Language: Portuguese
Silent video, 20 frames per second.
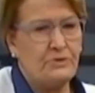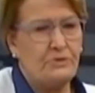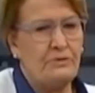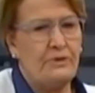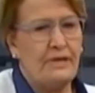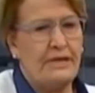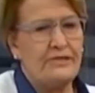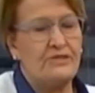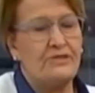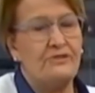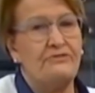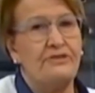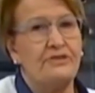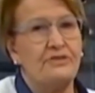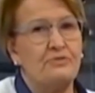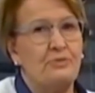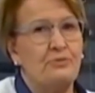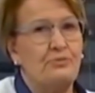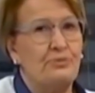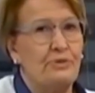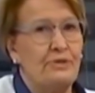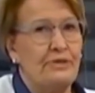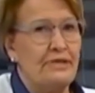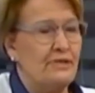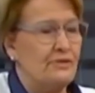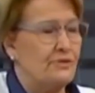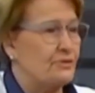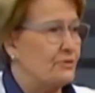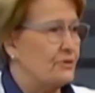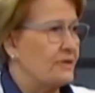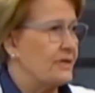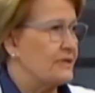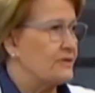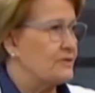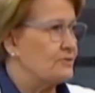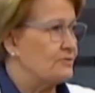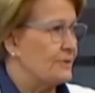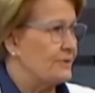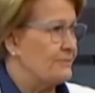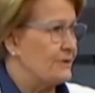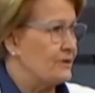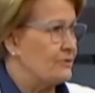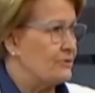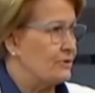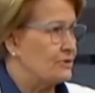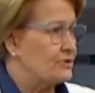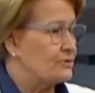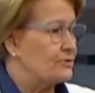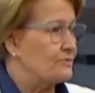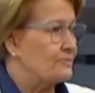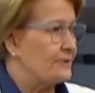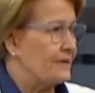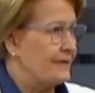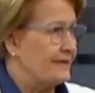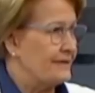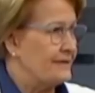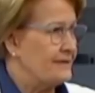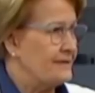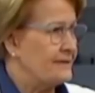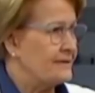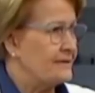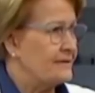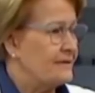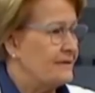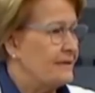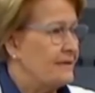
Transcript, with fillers: com o ativismo político da Suprema Corte do país,